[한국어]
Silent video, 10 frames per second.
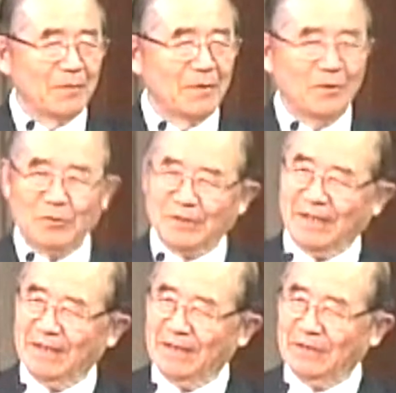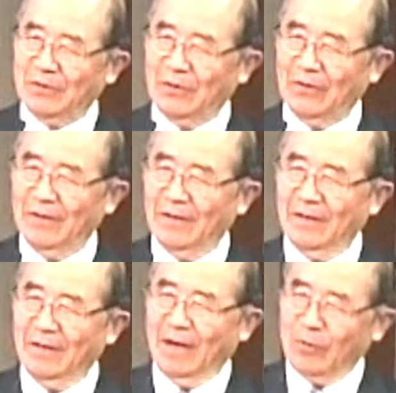그럼 어떻게 되겠어요?
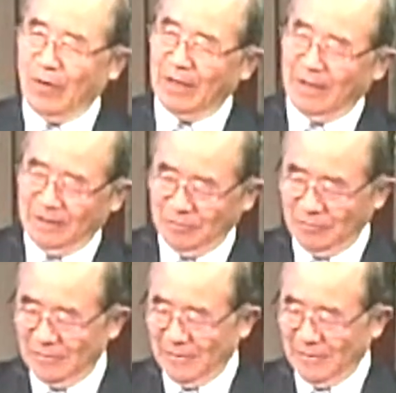아이고 하나님